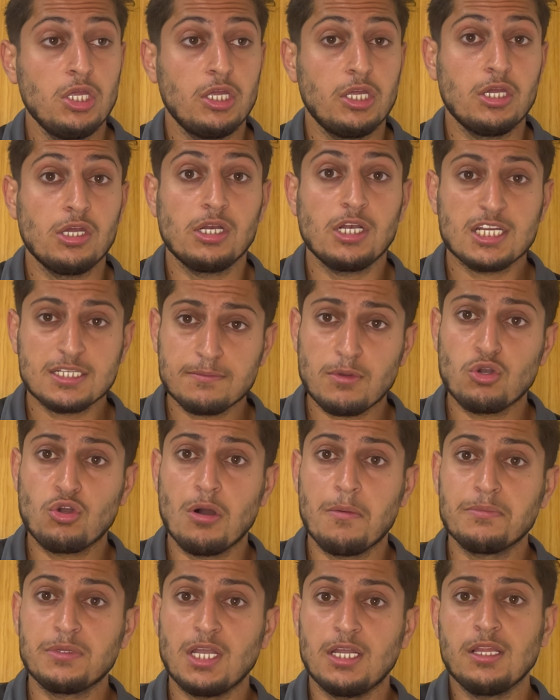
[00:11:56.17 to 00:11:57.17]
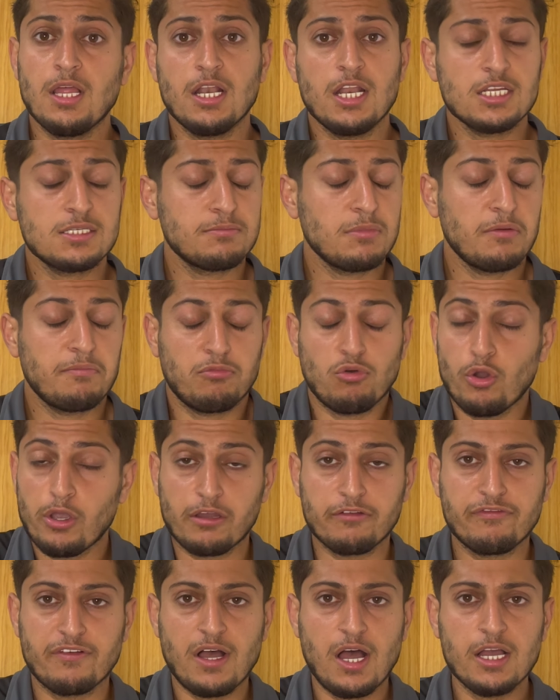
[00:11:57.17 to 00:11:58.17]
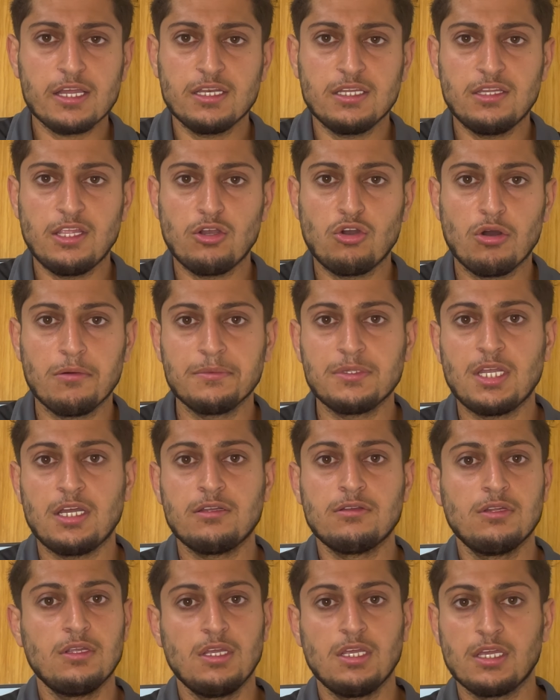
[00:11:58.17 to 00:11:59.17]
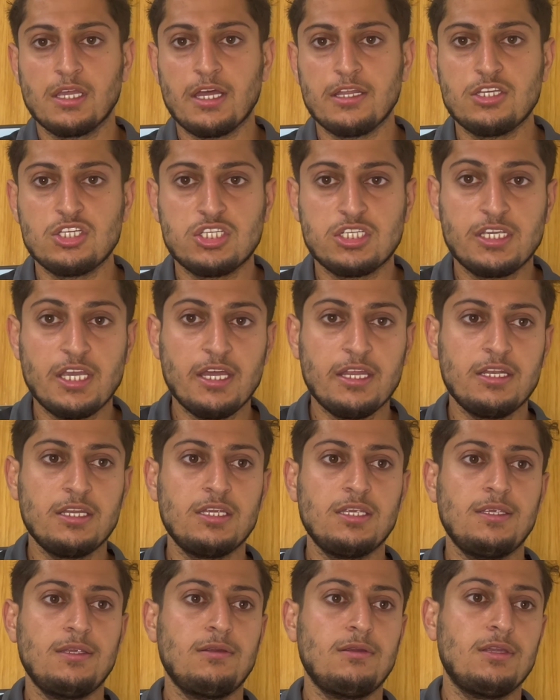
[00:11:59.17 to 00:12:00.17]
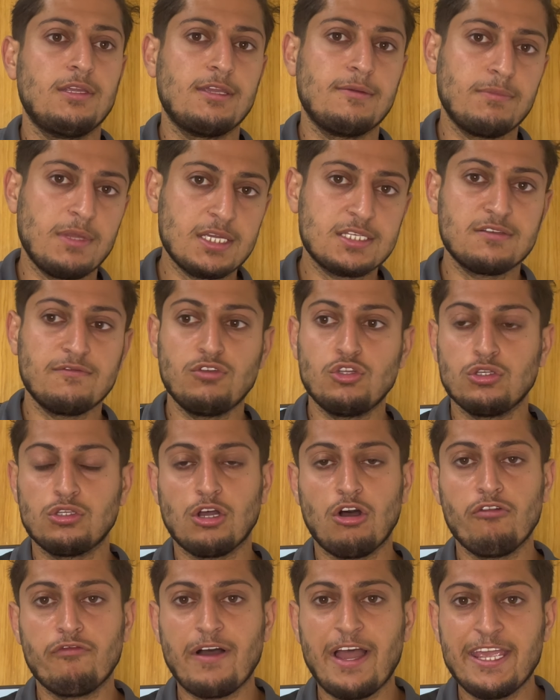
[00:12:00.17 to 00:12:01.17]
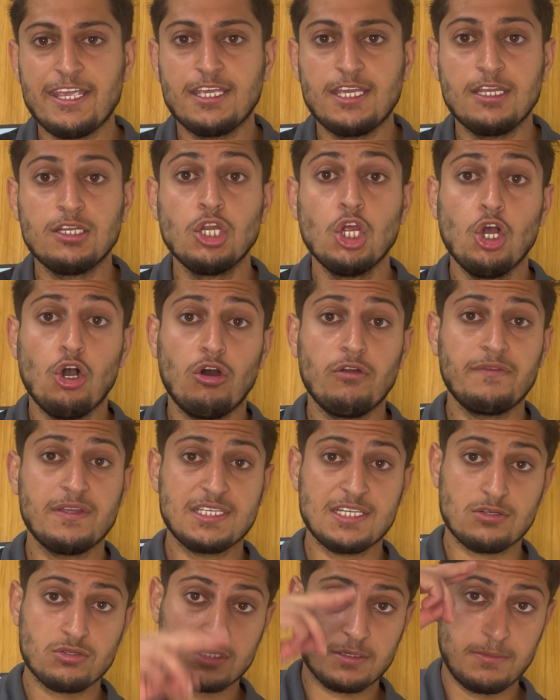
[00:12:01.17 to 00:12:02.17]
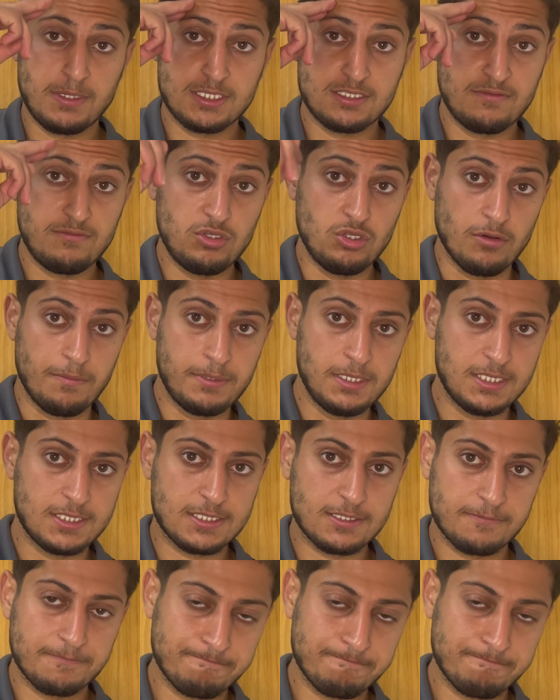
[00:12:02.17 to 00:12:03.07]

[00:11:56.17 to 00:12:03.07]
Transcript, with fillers: Äh, lasst mal einen Kommentar da, lasst mal eure Fragen in den Kommentaren. Kann ich gerne äh, im nächsten Video darauf eingehen. Und wir sehen uns im nächsten Video. Peace.